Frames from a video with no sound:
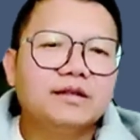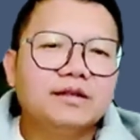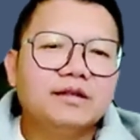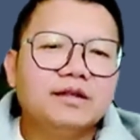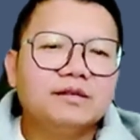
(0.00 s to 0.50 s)

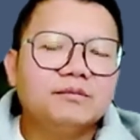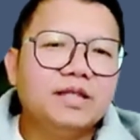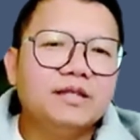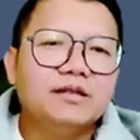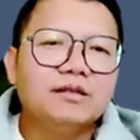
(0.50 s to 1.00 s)
ở
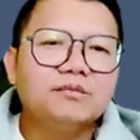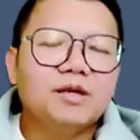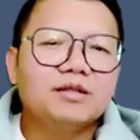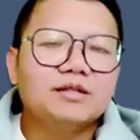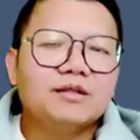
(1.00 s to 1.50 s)
miền ở
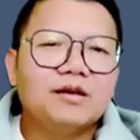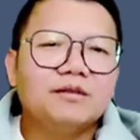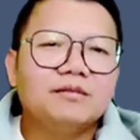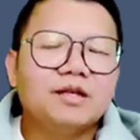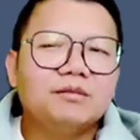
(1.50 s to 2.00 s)
Bon
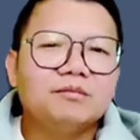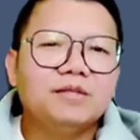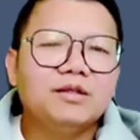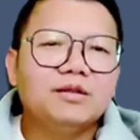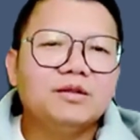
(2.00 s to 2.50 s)
Son ở
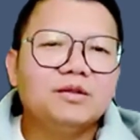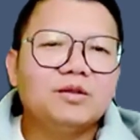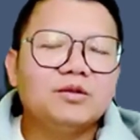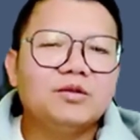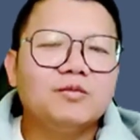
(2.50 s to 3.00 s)
miền ở đập
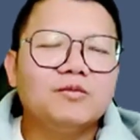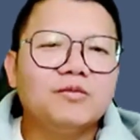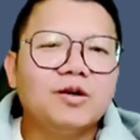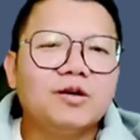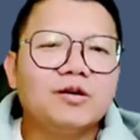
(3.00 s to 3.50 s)
thụm
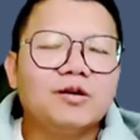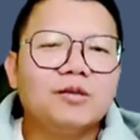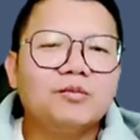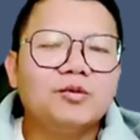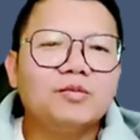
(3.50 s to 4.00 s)
bò
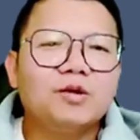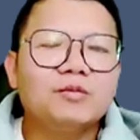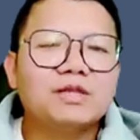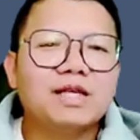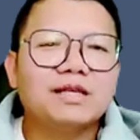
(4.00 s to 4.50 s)
co pum
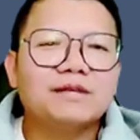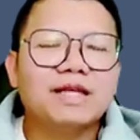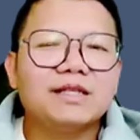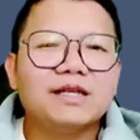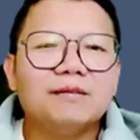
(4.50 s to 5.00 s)
trong sạch
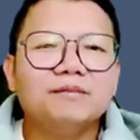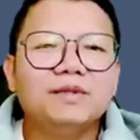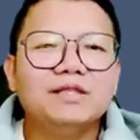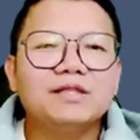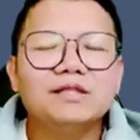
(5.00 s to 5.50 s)
đạch cam
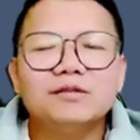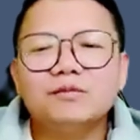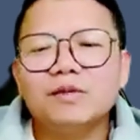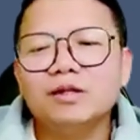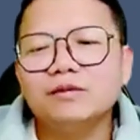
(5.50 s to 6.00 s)
pia sẽ
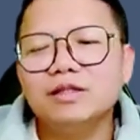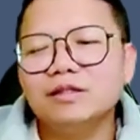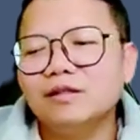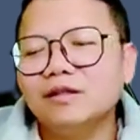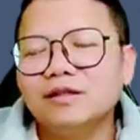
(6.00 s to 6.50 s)
nhom hơi thơ
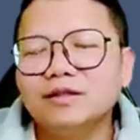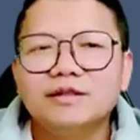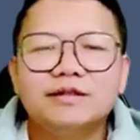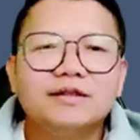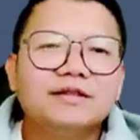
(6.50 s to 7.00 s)
thằng nó
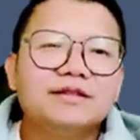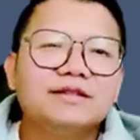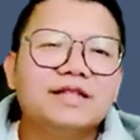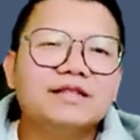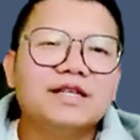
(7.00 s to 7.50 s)

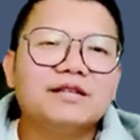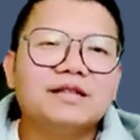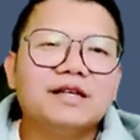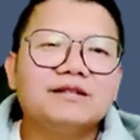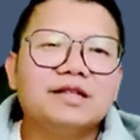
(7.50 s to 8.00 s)
cha cha có
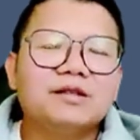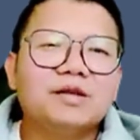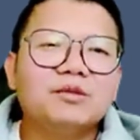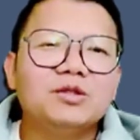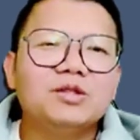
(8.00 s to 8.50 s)
tháng đặc
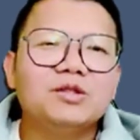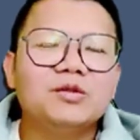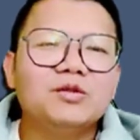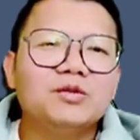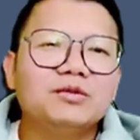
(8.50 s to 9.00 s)
nom được
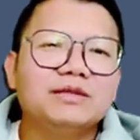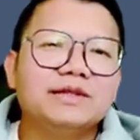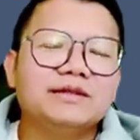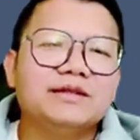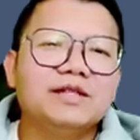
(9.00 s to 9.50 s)
Giêsu
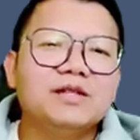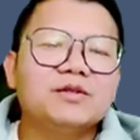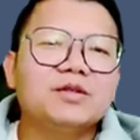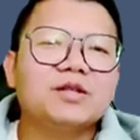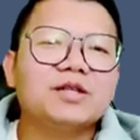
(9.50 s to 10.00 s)

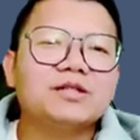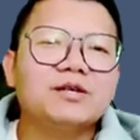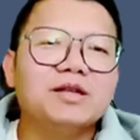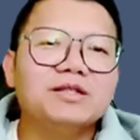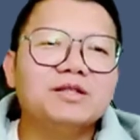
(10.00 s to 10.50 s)
số ta có
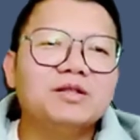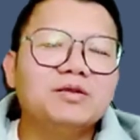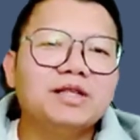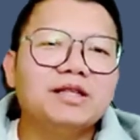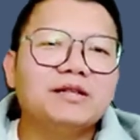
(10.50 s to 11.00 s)
score Giêsu
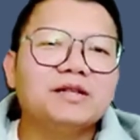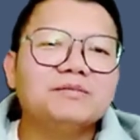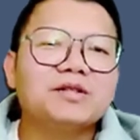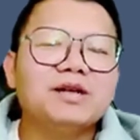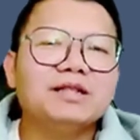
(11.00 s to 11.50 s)
đấy ta có
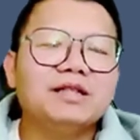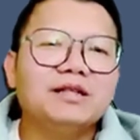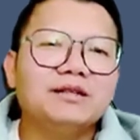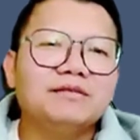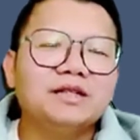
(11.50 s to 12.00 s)
score đấy
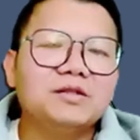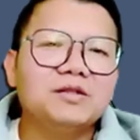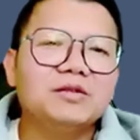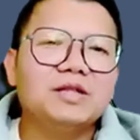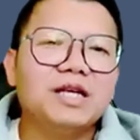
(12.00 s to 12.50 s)
đăng
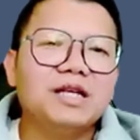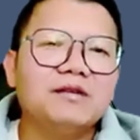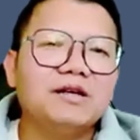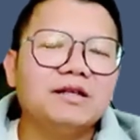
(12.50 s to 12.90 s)
Giêsu thơ ấy vào